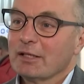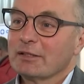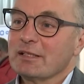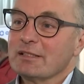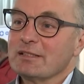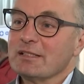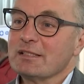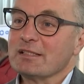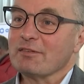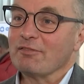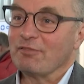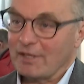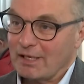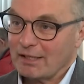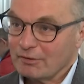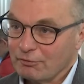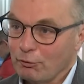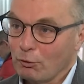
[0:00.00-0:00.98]
das ist
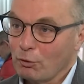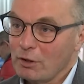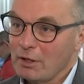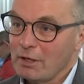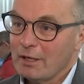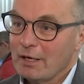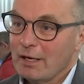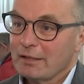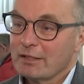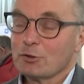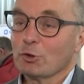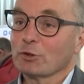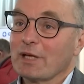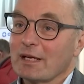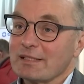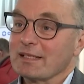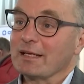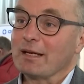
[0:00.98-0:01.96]
wertvoll, das hat
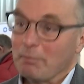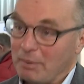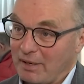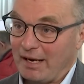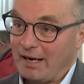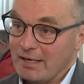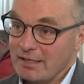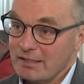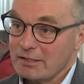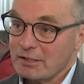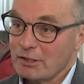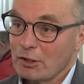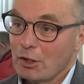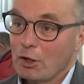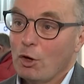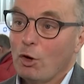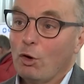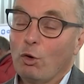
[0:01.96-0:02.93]
auch seinen Preis
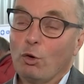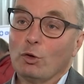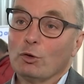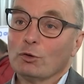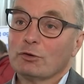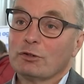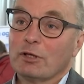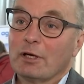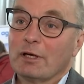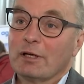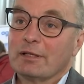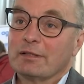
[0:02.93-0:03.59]
und